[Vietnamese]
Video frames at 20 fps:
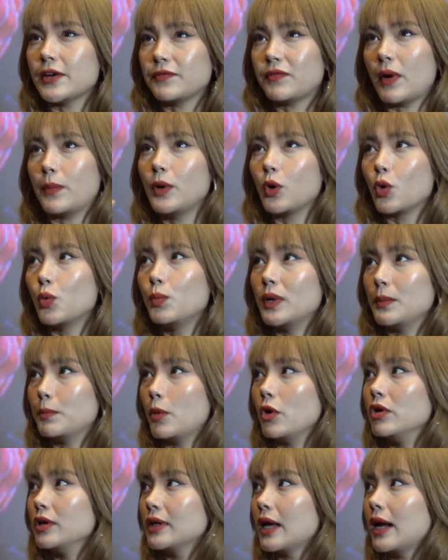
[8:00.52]
sản phẩm này của mình
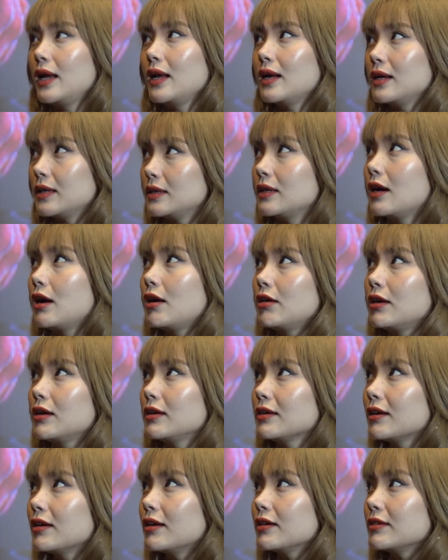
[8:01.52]
mọi người thấy là
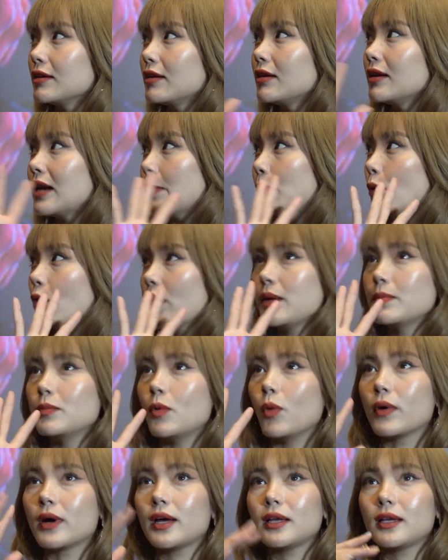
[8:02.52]
nó nó nó là một cái
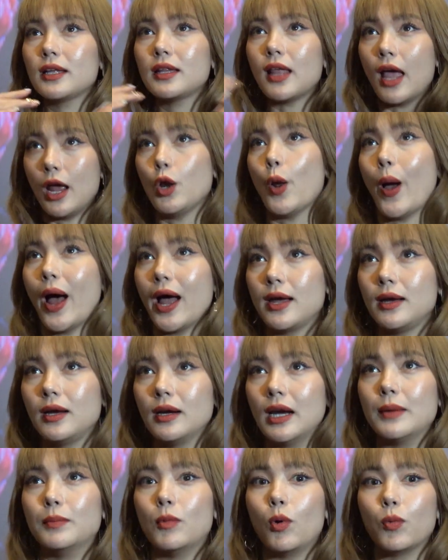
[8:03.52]
một cái thể loại
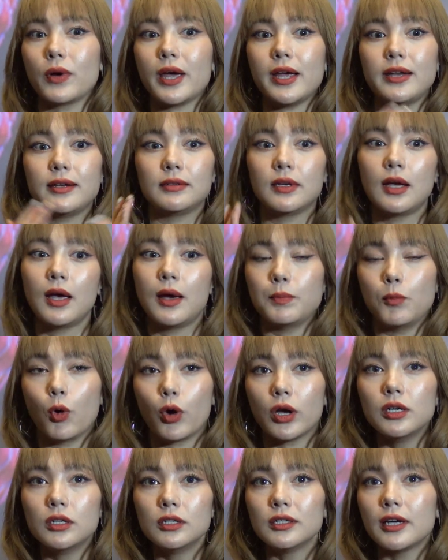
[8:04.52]
là một cái một
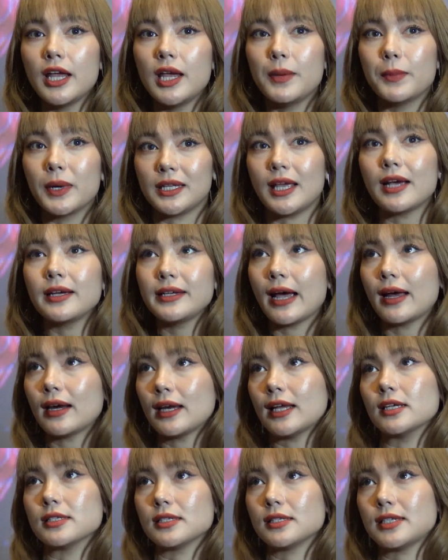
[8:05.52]
cái hướng đi mà chắc chắn
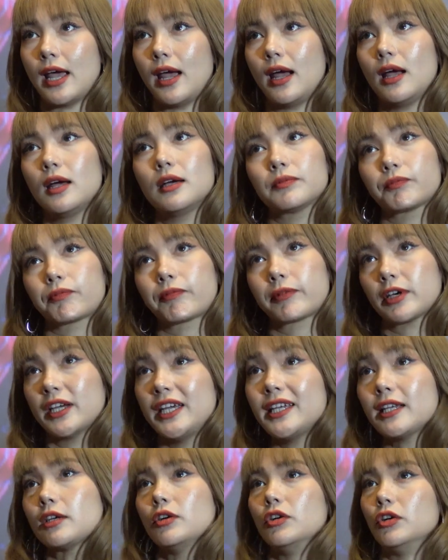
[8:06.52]
là sẽ
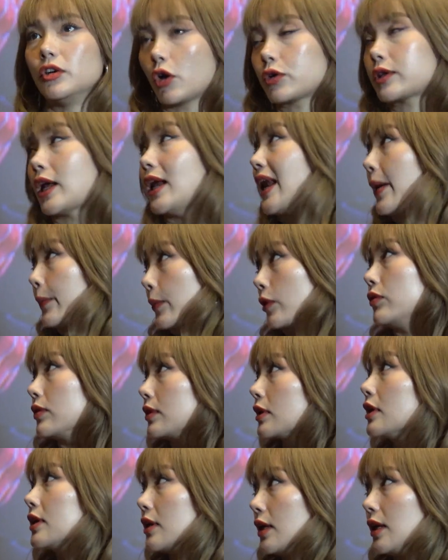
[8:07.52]
ít người có thể làm được
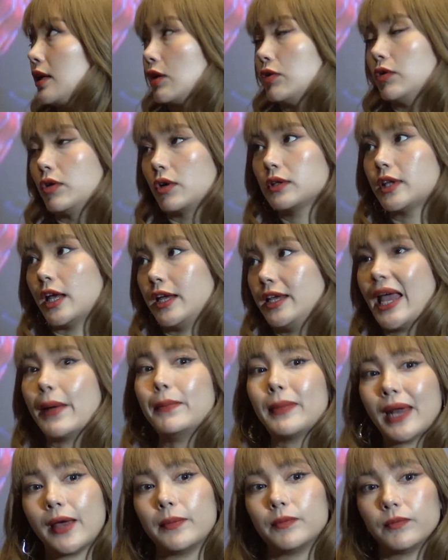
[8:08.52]
ít người có thể
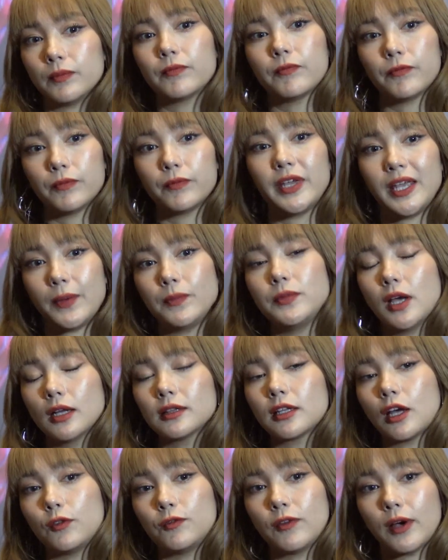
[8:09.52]
dám làm mày dám
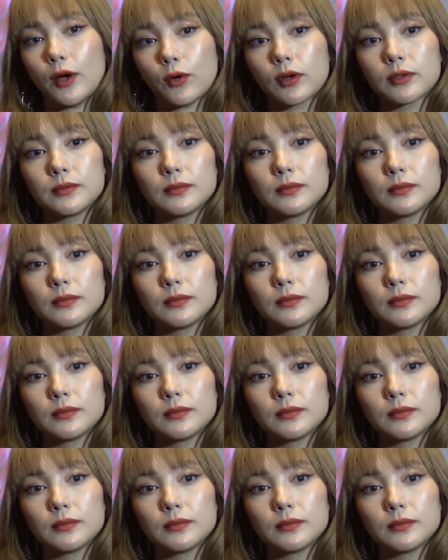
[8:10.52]
dấn thân vào